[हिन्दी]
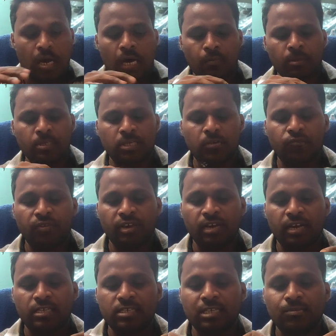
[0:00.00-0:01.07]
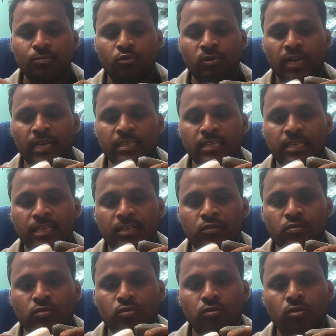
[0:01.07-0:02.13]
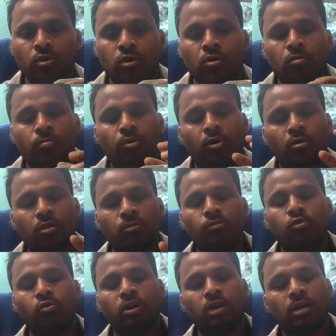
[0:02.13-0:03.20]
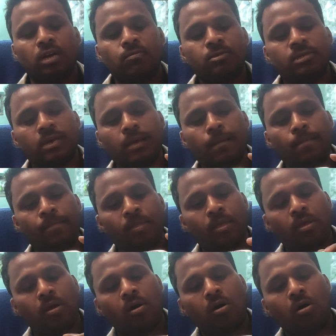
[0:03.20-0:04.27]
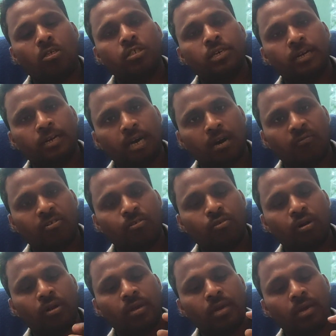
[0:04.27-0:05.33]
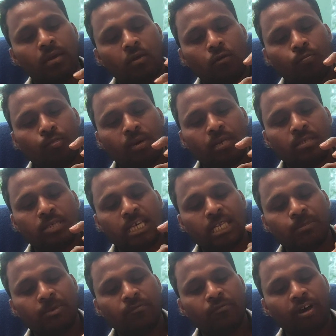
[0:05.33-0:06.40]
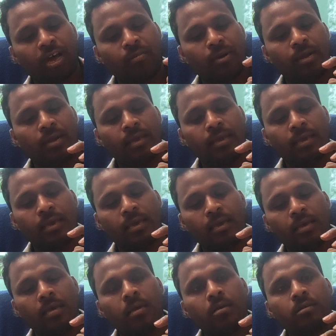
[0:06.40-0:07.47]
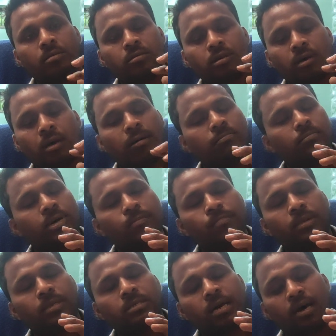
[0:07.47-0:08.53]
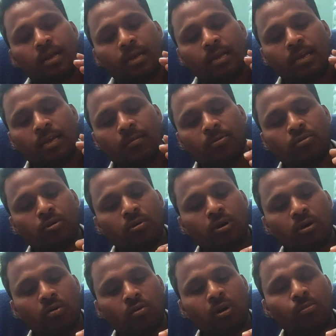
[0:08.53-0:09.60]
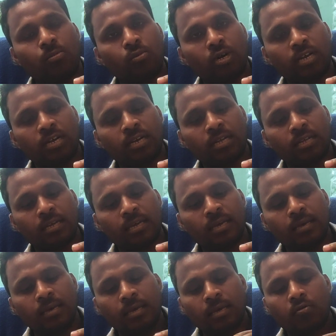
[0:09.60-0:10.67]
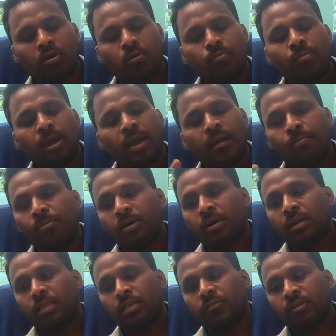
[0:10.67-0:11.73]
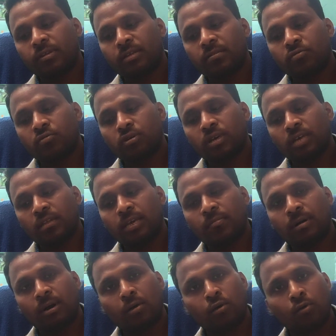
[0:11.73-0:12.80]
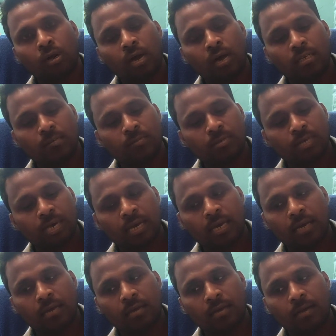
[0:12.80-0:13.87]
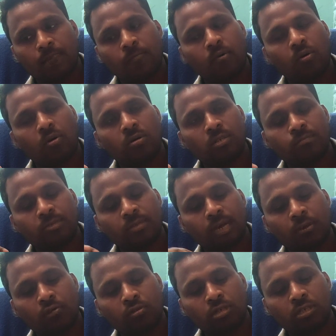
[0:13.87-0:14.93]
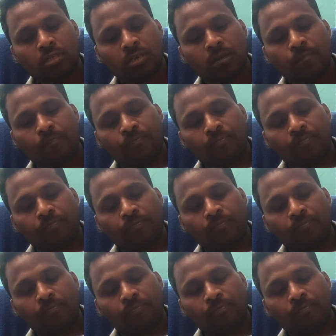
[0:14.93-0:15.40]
आप इसकी फिंगर्स की मोटाई देखिए दोस्तों बहुत ही मोटा ग्लब्स है और शीट काफ़ी मोटी है ऊपर से इसमें फाइबर लगी है हम अपने सारे ही ग्लब्सों का अंगूठा मोटा करते हैं क्योंकि बैट पकड़ते वक्त ना दोस्तों खेलते हैं अंगूठा सबसे आगे आता है और सबसे नाजुक चीज़ है